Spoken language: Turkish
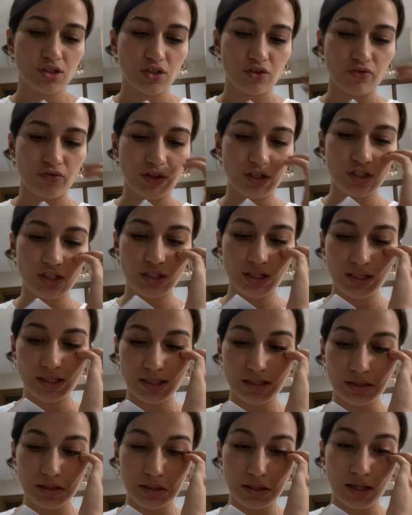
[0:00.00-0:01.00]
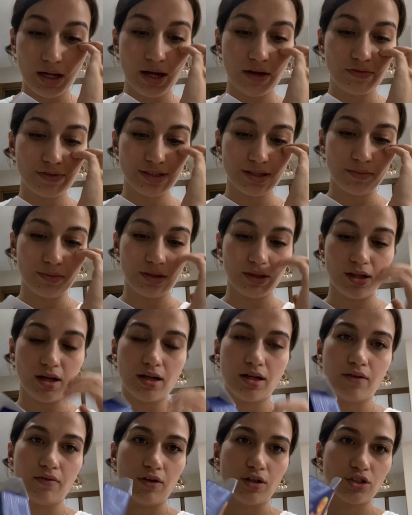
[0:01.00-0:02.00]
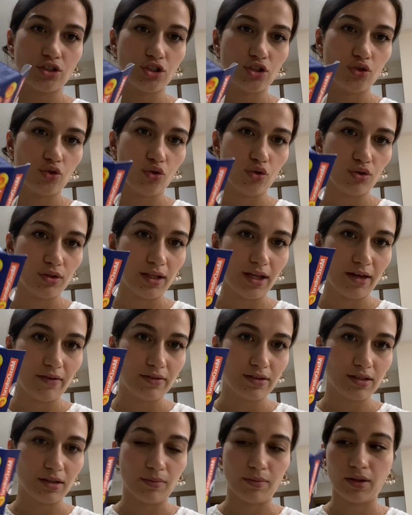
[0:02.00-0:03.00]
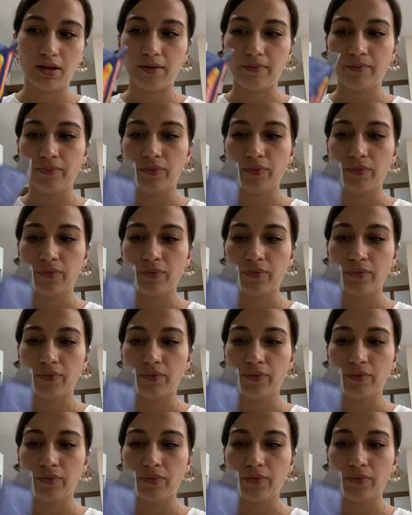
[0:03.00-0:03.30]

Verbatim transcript: için ve içerisinde diğer vitaminler de var. Çinko, D vitamini.